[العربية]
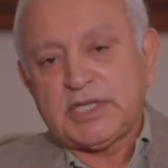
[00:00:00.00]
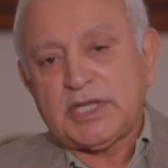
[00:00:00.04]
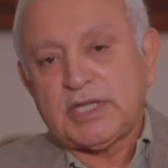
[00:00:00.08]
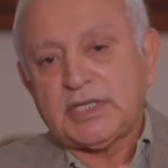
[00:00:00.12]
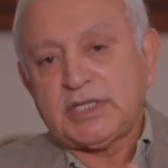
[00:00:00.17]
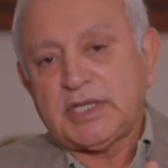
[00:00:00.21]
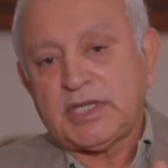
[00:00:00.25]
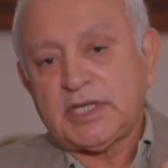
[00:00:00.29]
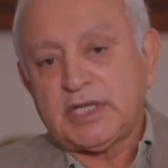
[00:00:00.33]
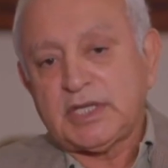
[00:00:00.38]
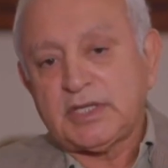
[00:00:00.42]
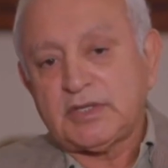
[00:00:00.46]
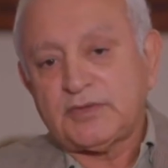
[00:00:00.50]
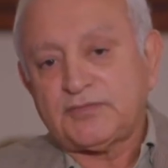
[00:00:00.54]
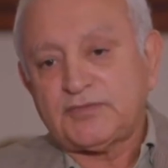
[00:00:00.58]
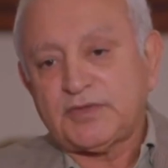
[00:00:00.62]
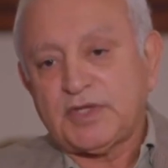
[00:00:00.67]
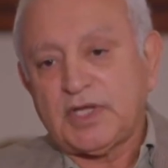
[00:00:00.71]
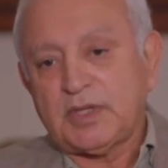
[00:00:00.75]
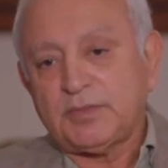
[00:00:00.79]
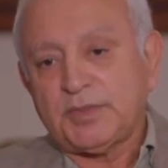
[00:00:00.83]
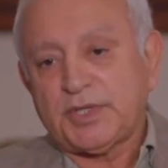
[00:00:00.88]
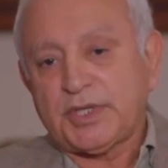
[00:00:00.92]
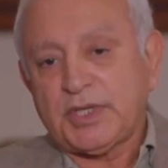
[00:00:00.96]
لأن
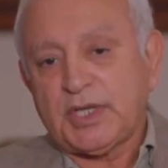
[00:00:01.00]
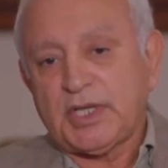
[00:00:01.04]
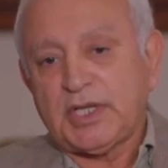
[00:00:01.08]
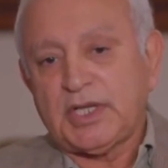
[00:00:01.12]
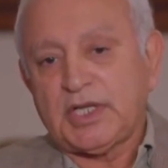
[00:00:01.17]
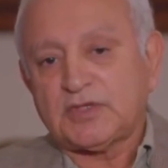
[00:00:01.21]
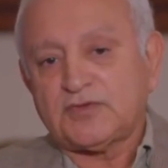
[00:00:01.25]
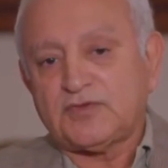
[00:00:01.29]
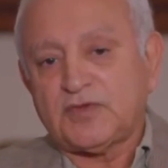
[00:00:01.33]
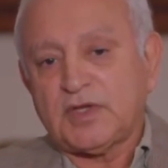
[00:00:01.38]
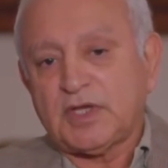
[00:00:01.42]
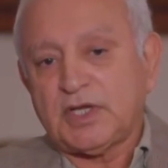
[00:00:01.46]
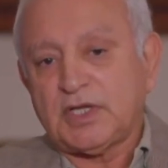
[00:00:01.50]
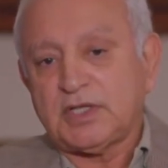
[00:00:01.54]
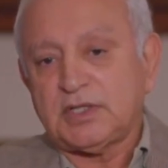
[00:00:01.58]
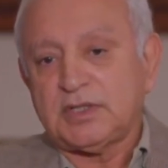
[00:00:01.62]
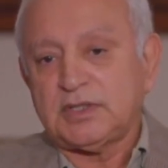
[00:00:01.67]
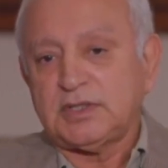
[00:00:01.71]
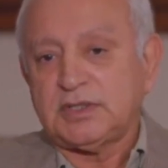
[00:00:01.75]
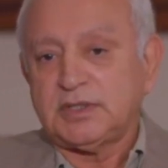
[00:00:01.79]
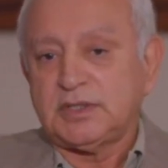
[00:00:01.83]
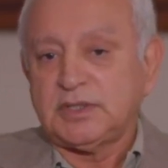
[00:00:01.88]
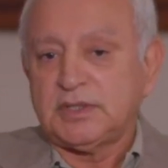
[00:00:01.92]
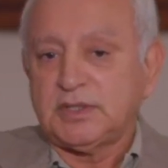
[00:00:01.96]
في هالمرحلة
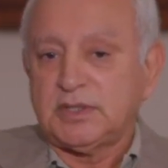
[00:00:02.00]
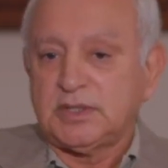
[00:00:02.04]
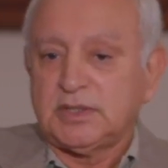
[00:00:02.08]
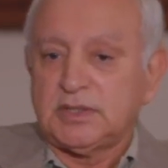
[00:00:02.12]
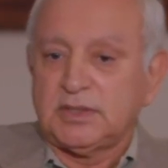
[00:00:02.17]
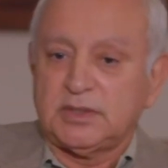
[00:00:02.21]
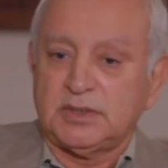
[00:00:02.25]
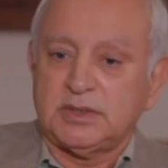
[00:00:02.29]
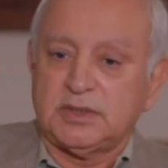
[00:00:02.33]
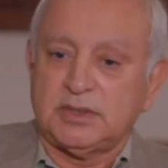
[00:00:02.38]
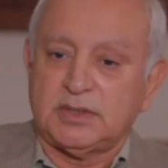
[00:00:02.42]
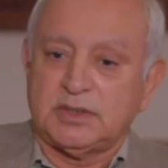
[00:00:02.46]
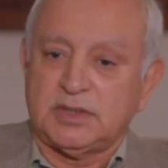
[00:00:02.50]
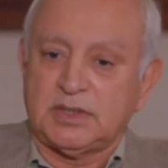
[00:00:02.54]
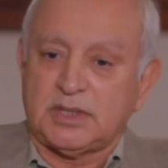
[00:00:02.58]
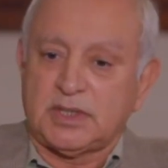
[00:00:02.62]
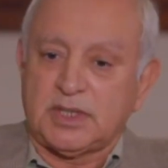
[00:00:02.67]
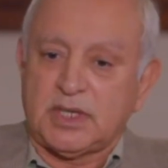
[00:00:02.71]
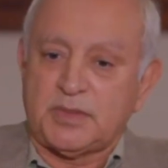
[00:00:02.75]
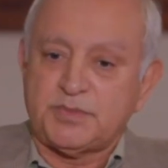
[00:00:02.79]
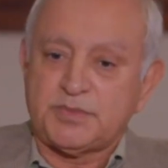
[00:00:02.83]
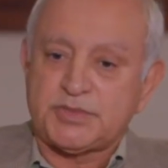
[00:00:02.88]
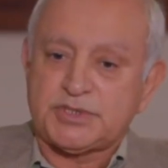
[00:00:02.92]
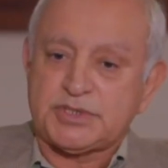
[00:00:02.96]
أطفال
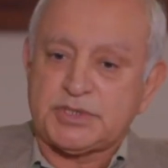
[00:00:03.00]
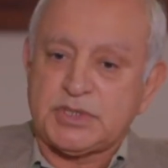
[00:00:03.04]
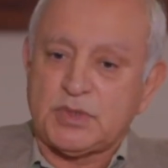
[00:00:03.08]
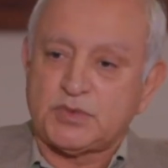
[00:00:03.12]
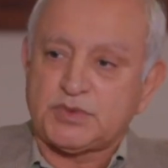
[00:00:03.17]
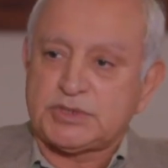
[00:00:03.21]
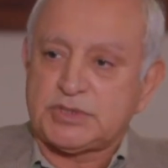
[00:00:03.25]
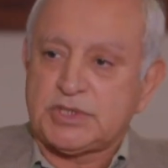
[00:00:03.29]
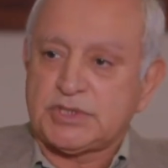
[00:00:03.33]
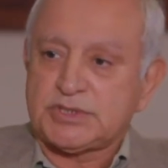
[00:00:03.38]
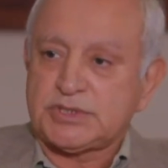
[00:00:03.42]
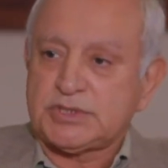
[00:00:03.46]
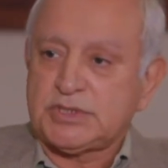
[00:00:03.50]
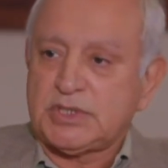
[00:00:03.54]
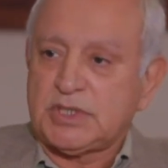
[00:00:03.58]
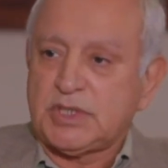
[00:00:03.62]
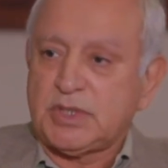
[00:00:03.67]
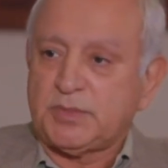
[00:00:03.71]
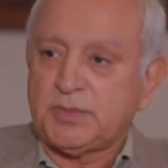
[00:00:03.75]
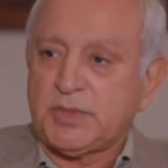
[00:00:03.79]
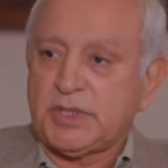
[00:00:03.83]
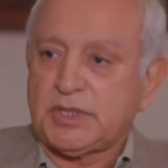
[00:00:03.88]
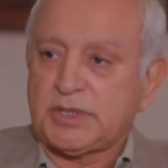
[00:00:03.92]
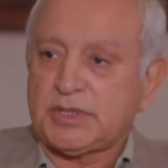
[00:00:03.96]
خمس او ست سنين
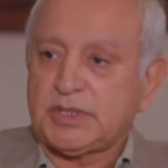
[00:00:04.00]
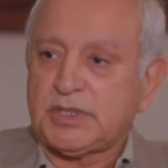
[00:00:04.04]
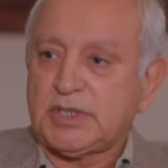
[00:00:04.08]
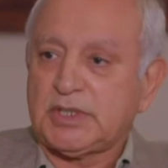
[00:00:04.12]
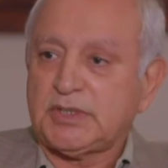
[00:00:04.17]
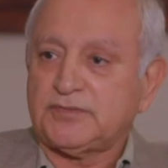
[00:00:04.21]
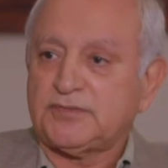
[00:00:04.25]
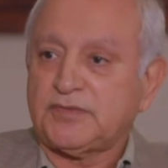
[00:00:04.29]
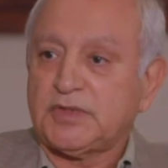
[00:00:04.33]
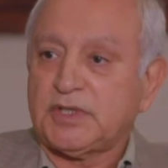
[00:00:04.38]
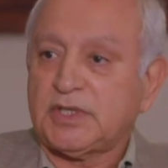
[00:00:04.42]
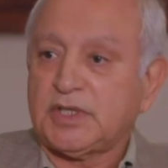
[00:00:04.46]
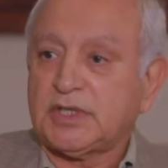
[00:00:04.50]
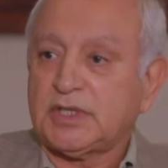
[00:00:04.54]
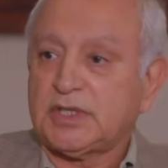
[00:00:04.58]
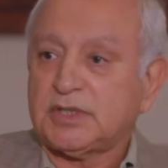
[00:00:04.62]
اعمارنا ف